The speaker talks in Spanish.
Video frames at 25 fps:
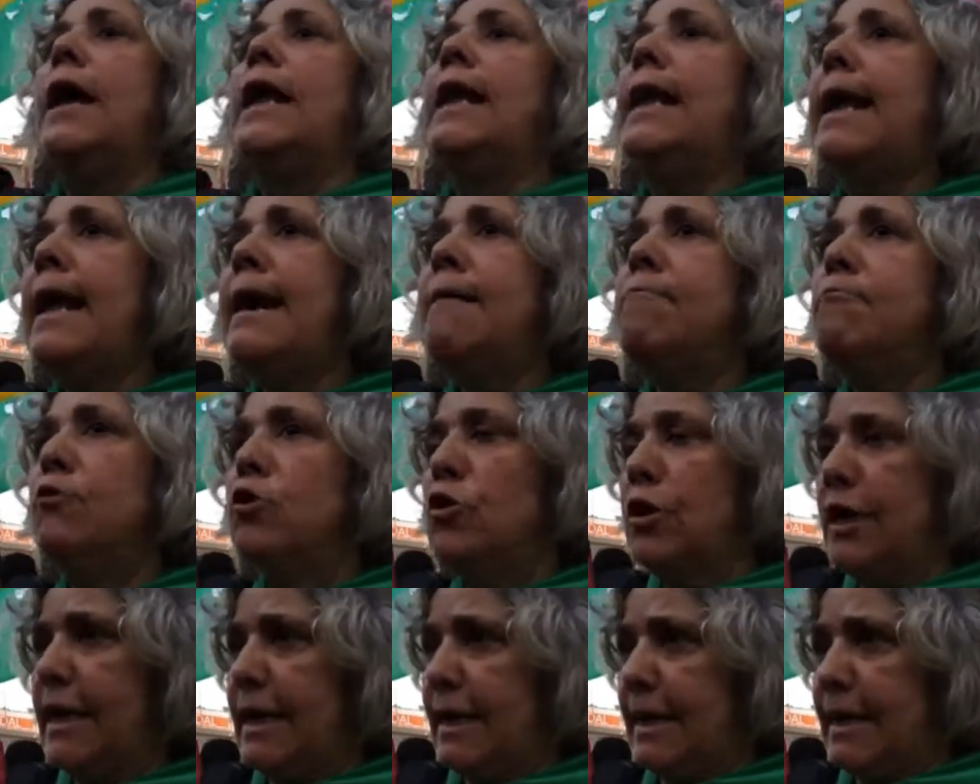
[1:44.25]
las
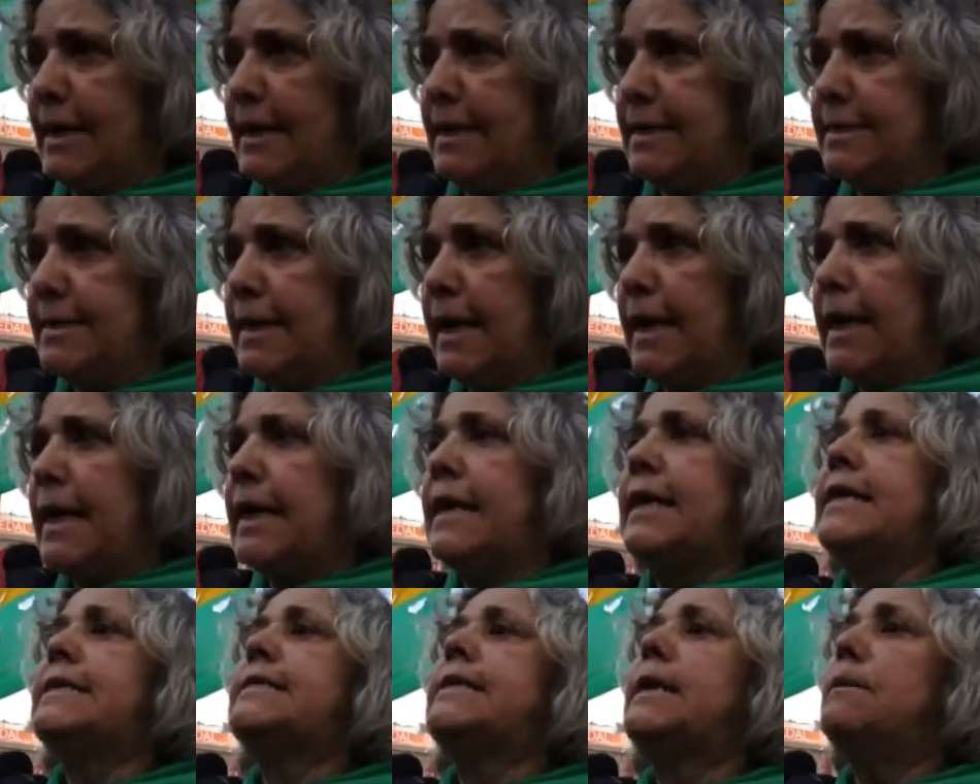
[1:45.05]
mujeres
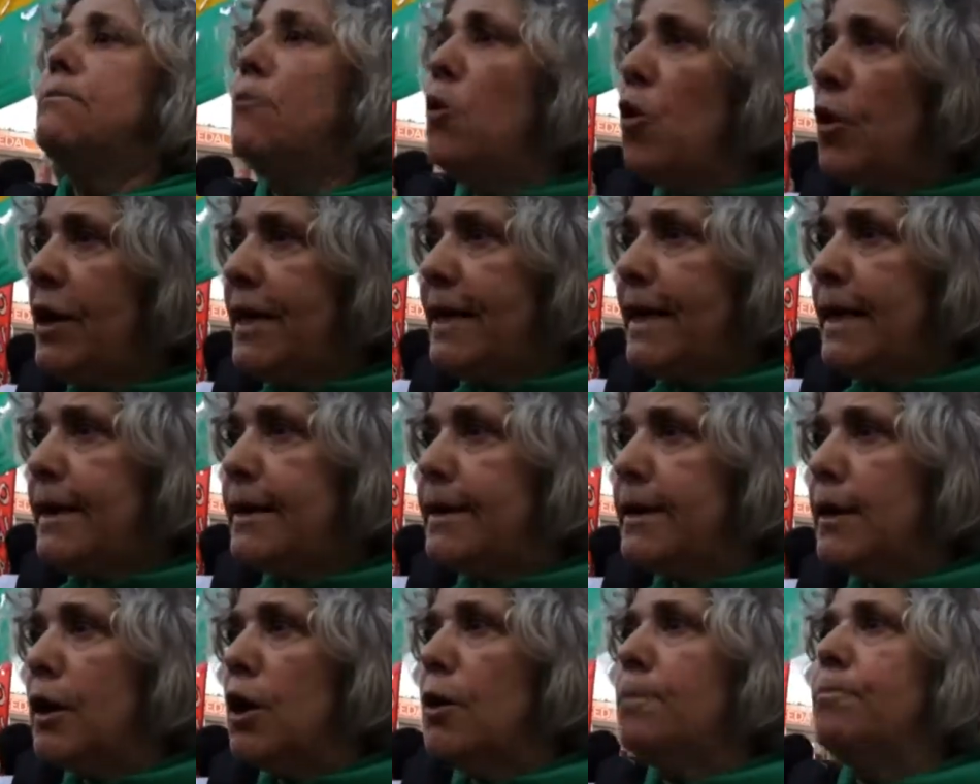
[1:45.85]
que se
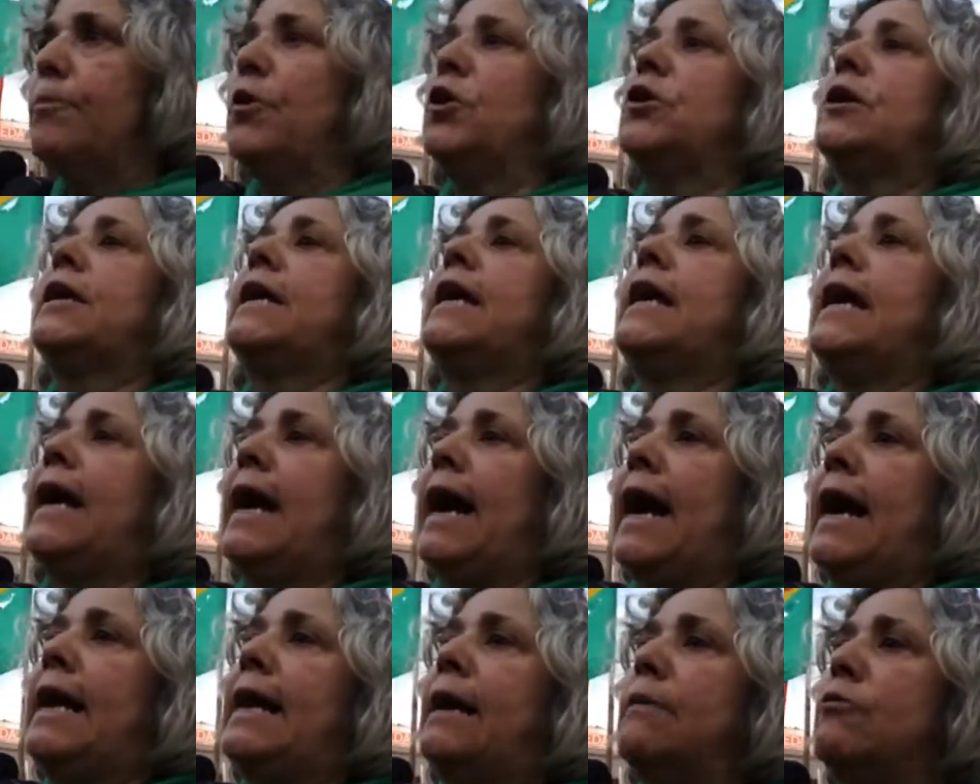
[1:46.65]
mueren porque
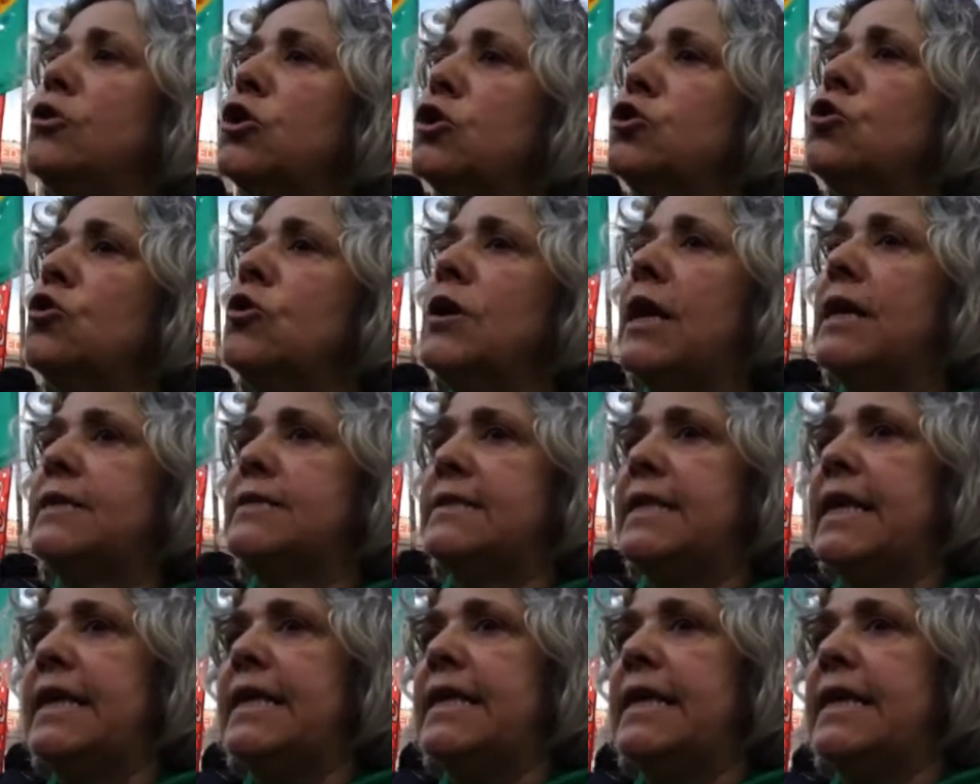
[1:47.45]
al aborto que
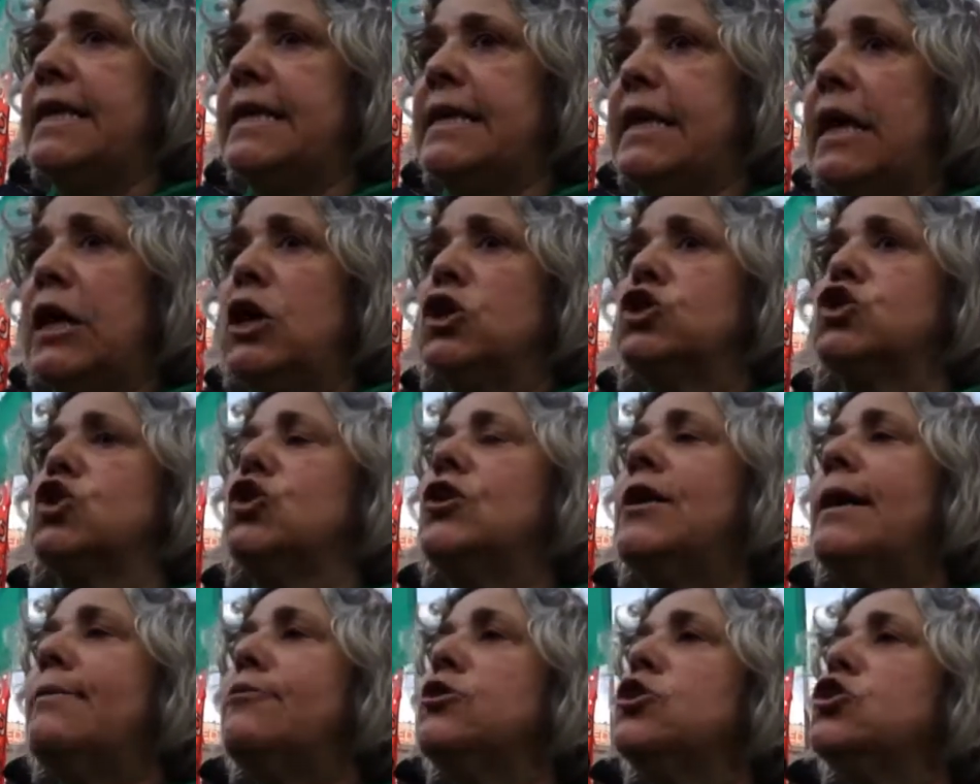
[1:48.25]
acceden
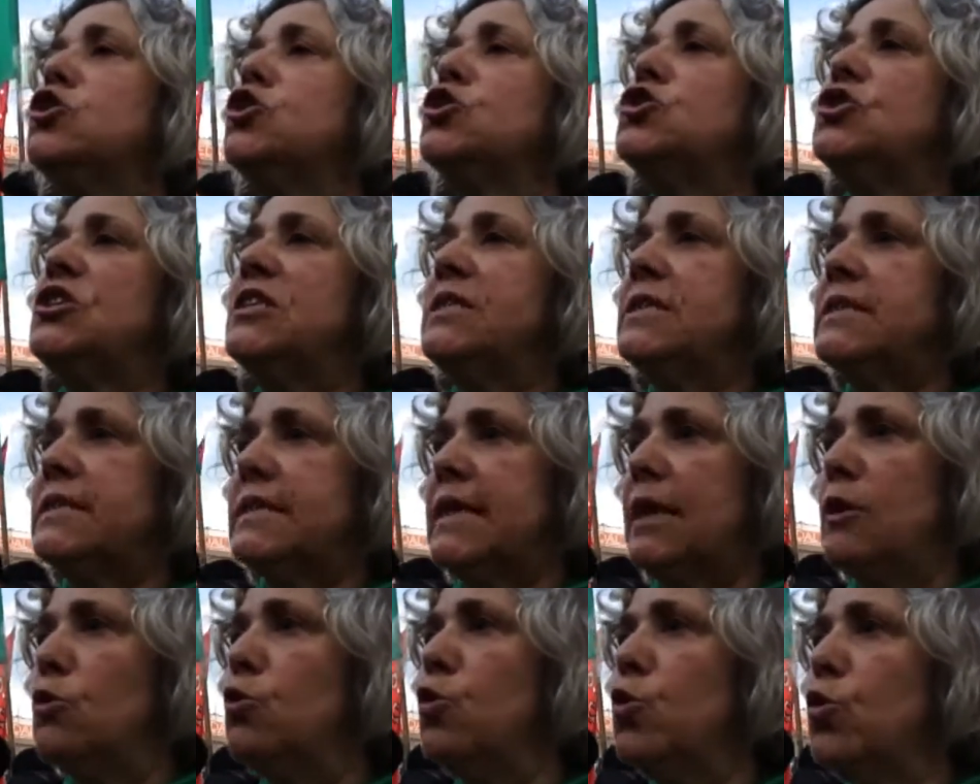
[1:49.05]
son abortos
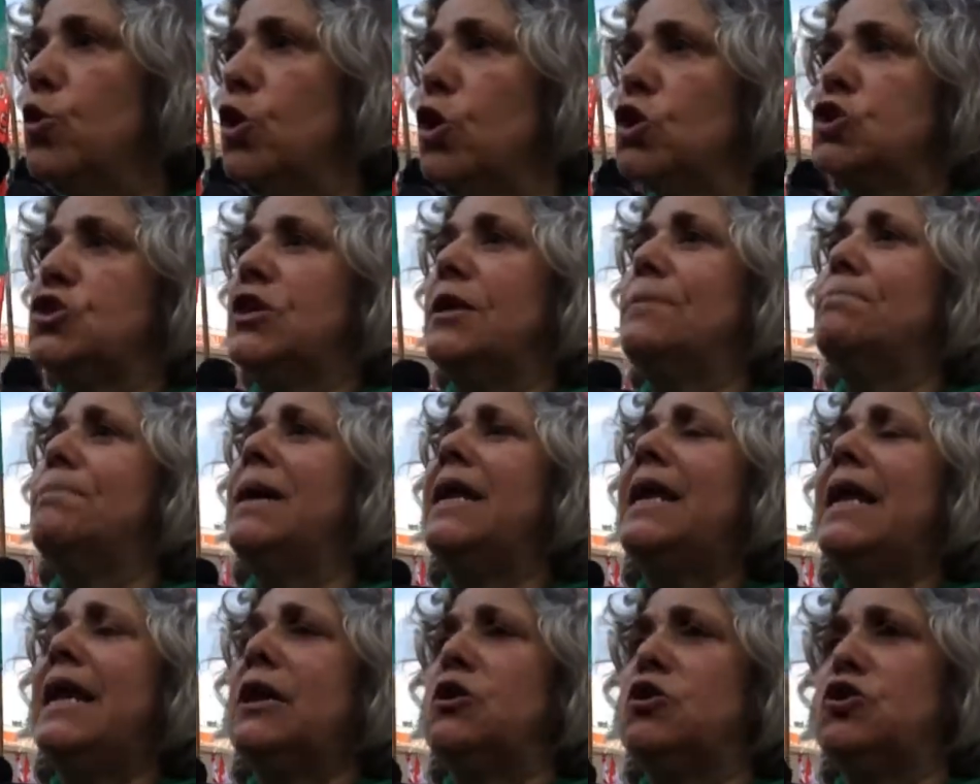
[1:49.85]
inseguros, en
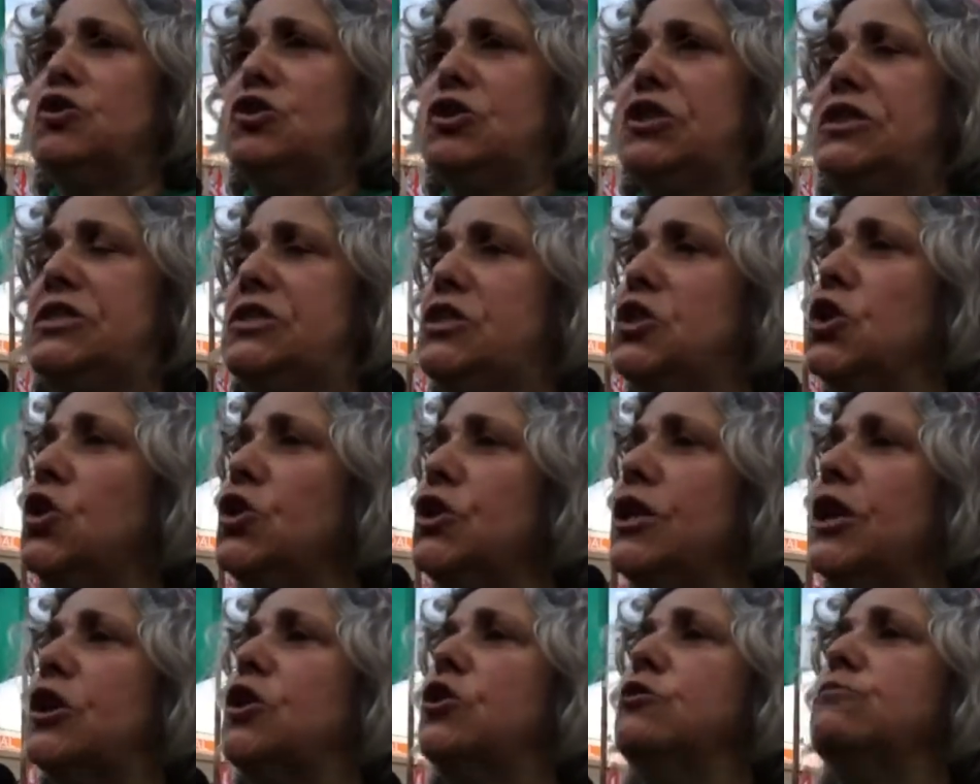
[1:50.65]
malas
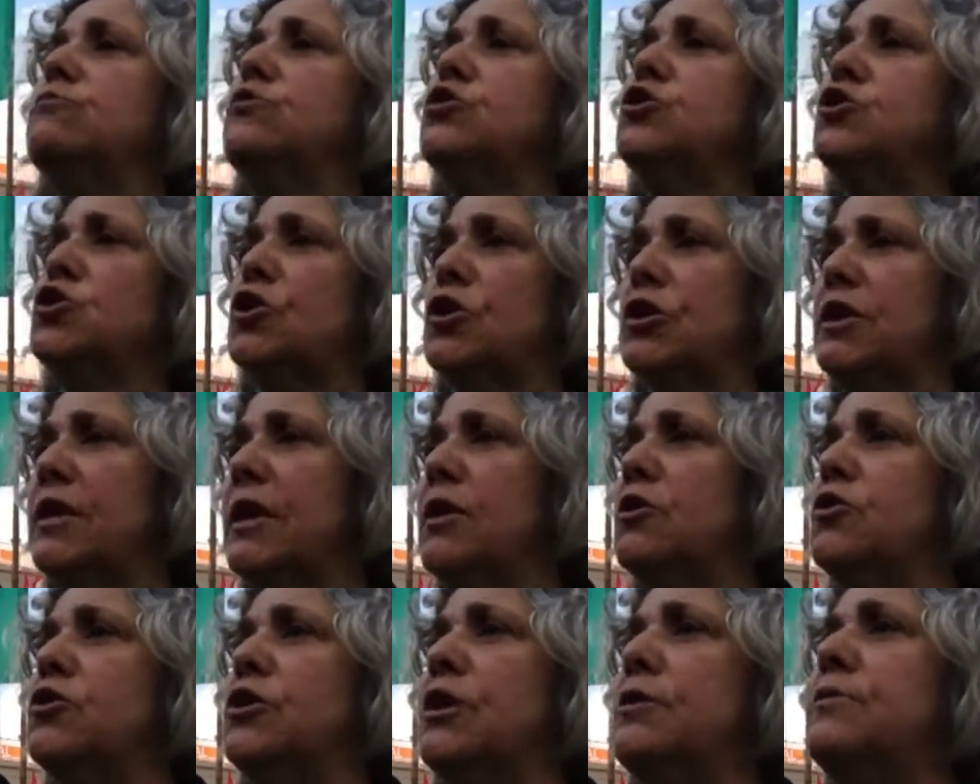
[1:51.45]
condiciones, con mucho
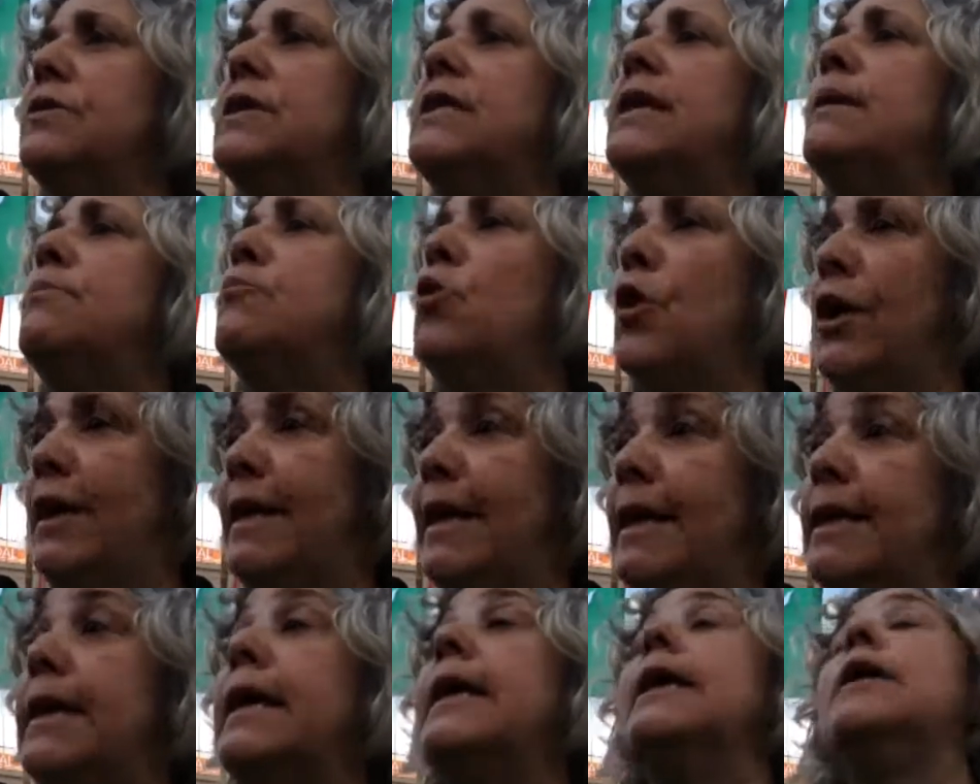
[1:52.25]
riesgo de vida,
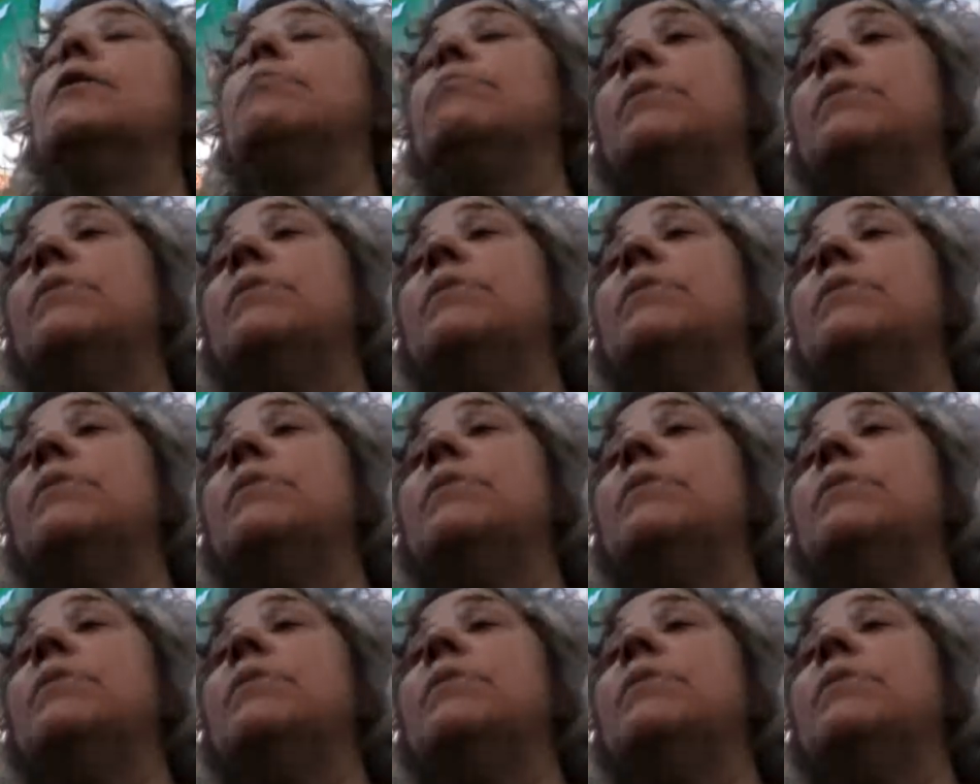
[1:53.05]
mueren,